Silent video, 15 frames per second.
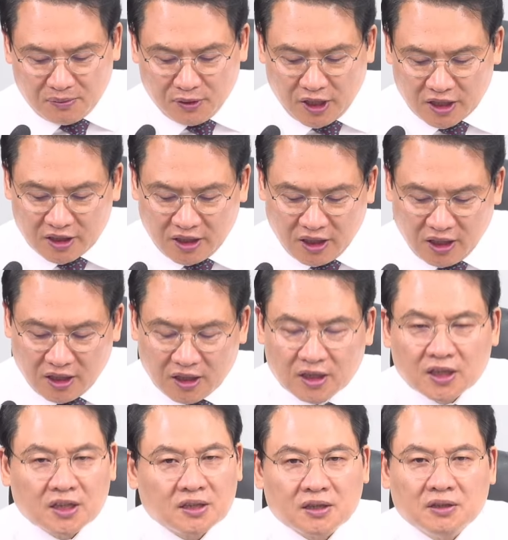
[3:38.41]
모양인데
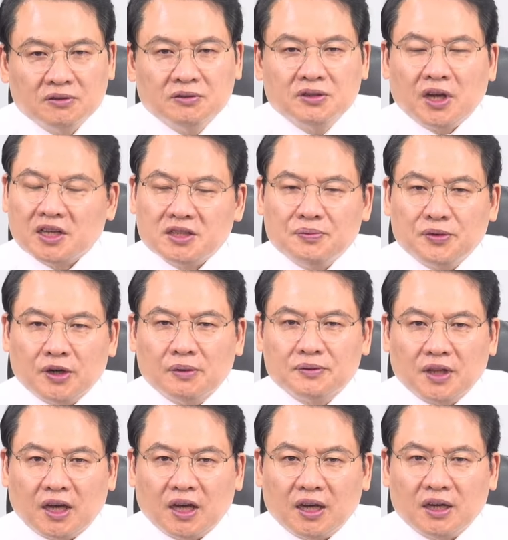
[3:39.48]
우려하실 필요
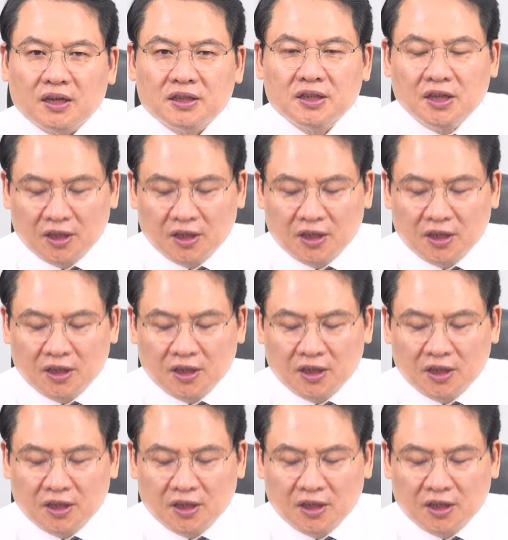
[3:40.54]
없다.